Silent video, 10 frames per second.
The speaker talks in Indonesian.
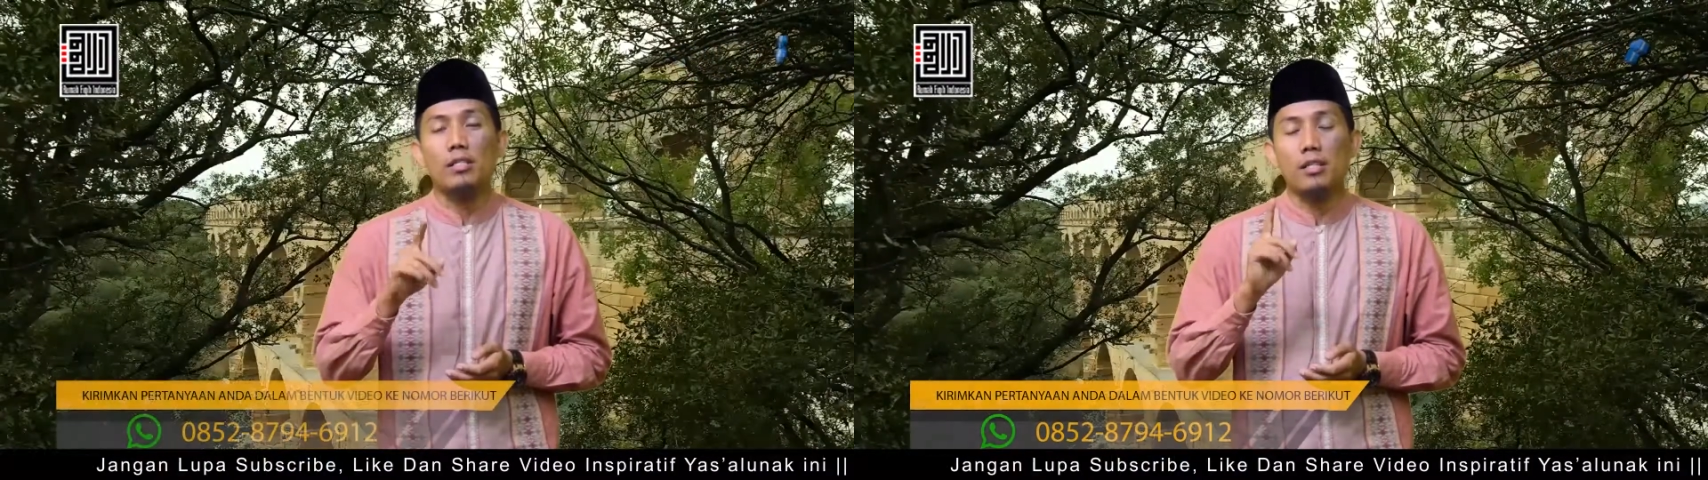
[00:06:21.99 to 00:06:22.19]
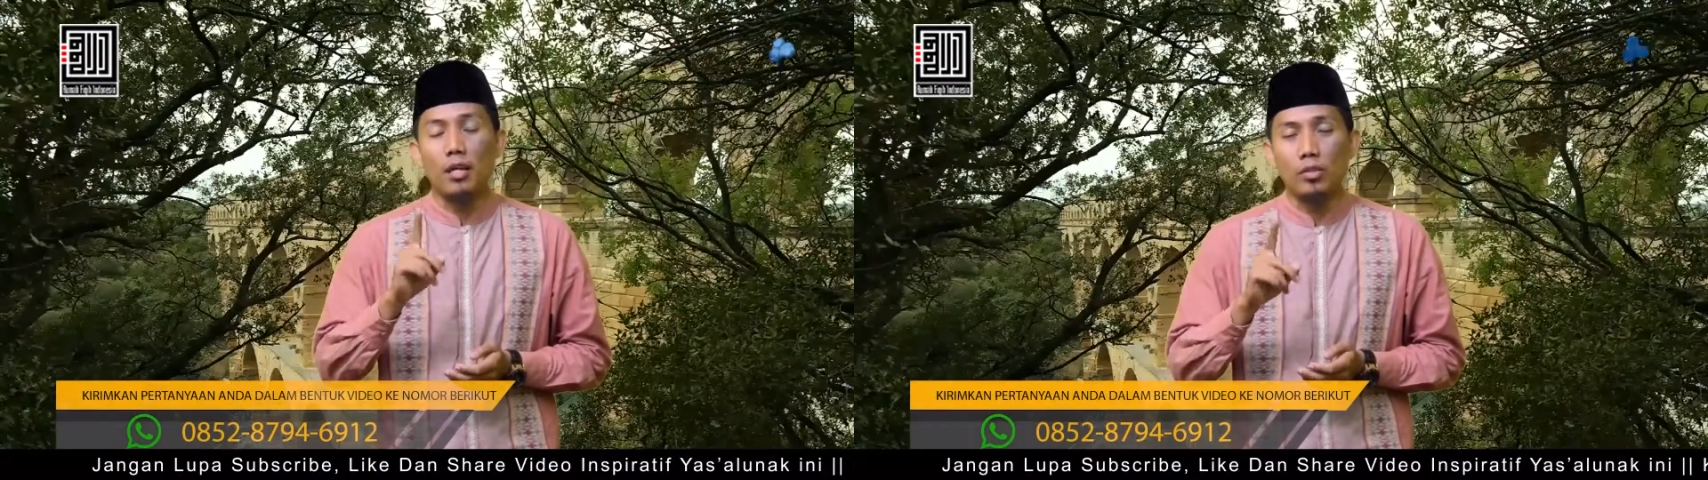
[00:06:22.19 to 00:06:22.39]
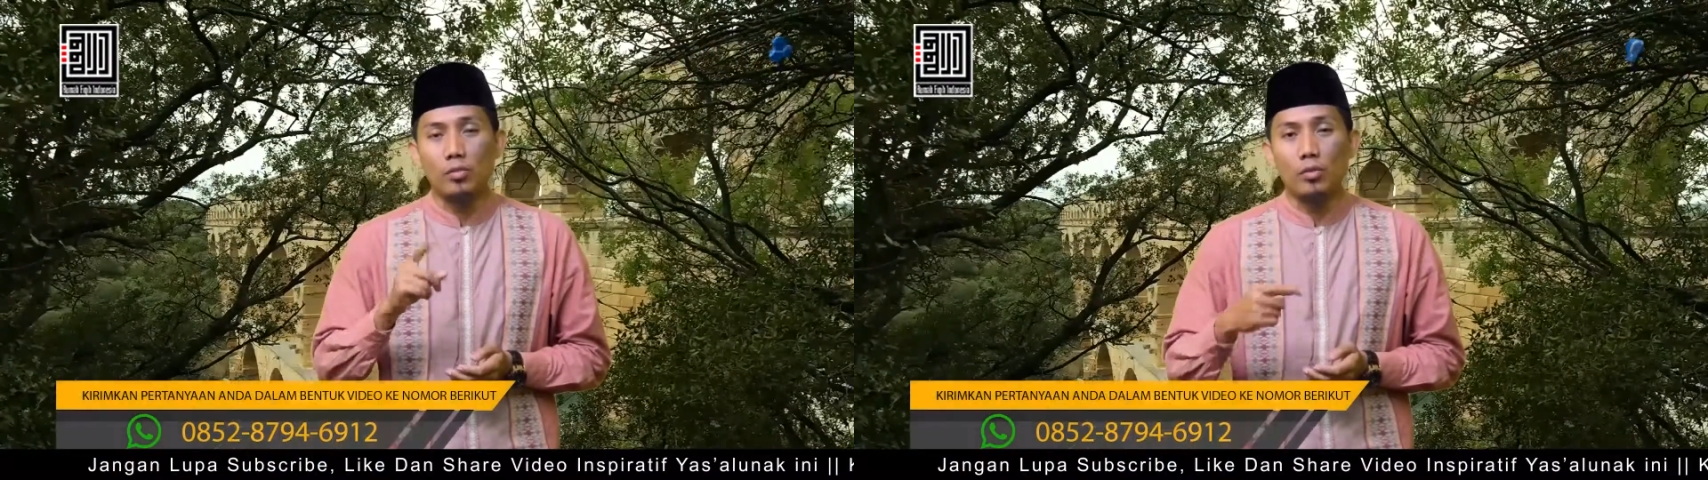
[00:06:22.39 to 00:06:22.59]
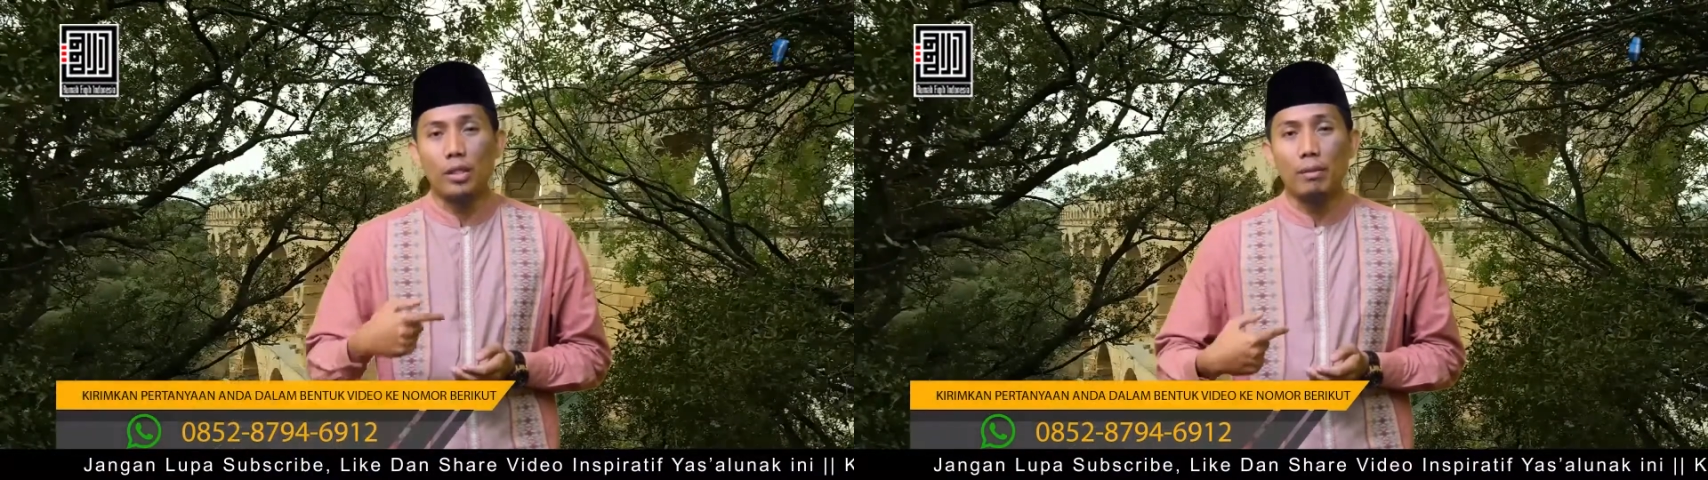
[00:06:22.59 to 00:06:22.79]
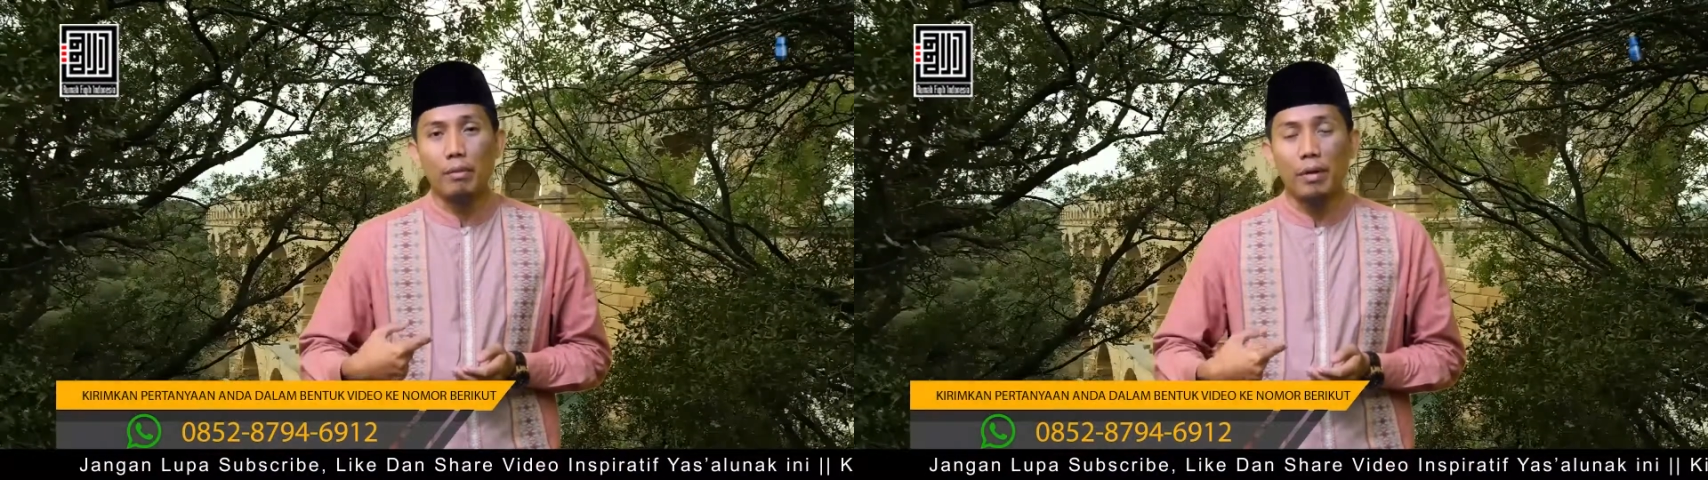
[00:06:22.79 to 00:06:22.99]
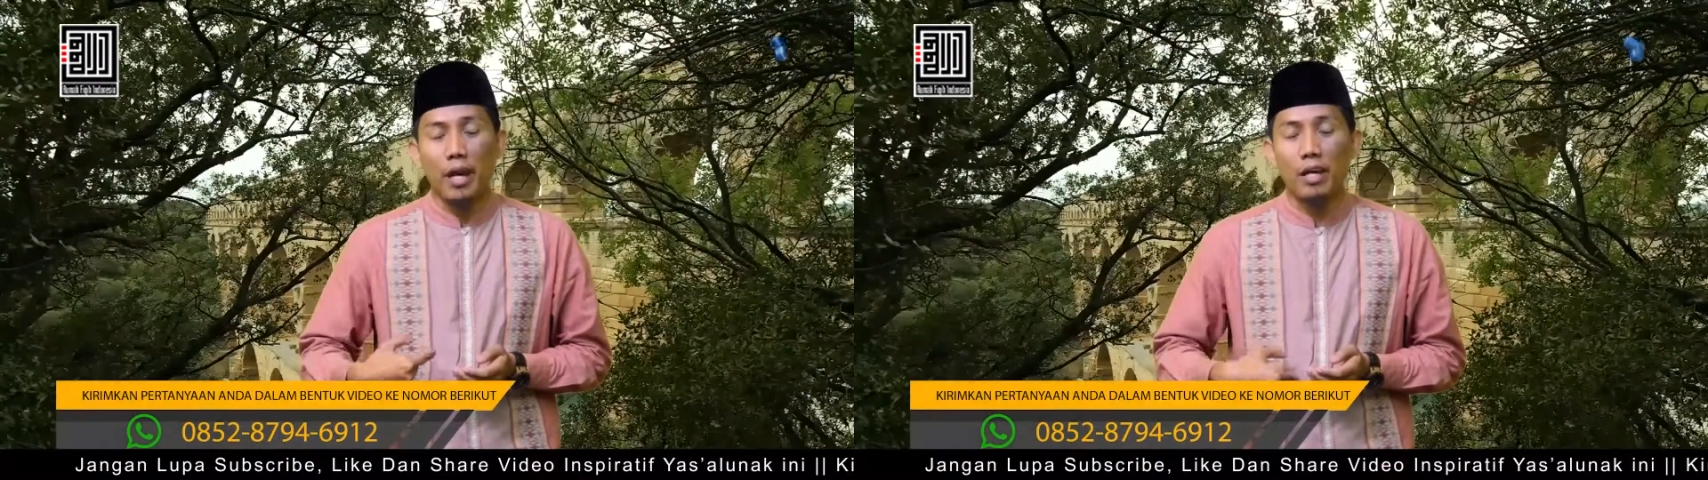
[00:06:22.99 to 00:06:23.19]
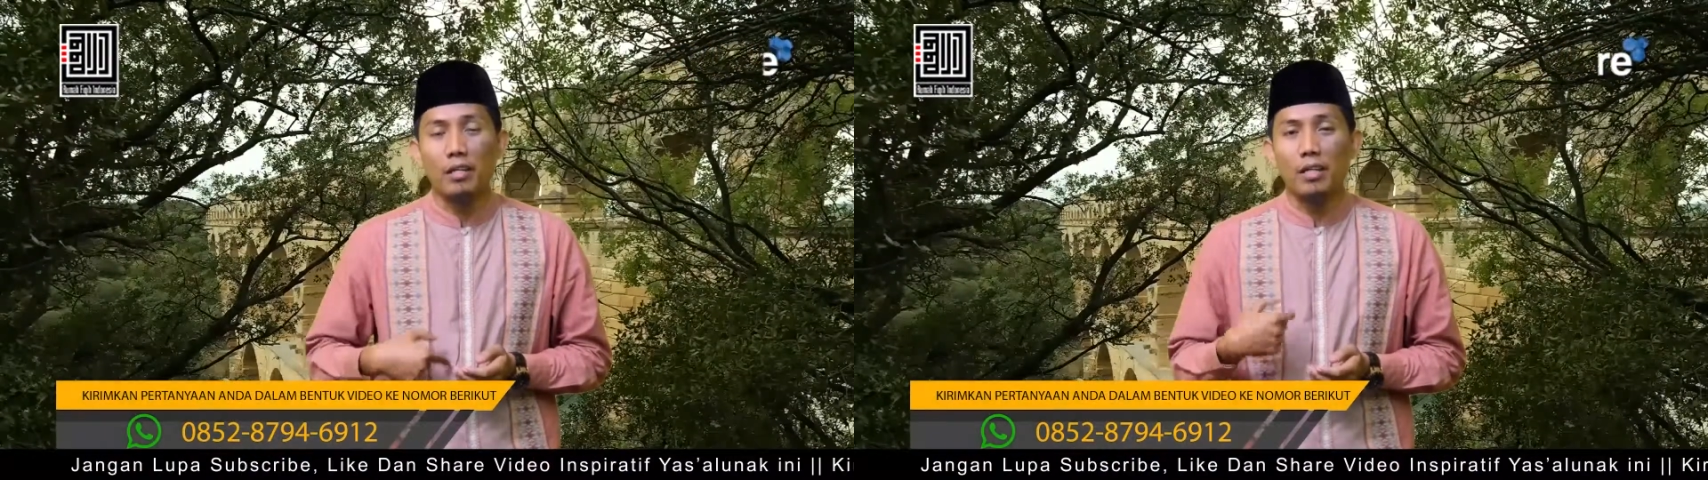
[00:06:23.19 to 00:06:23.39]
Satu, dia memang ada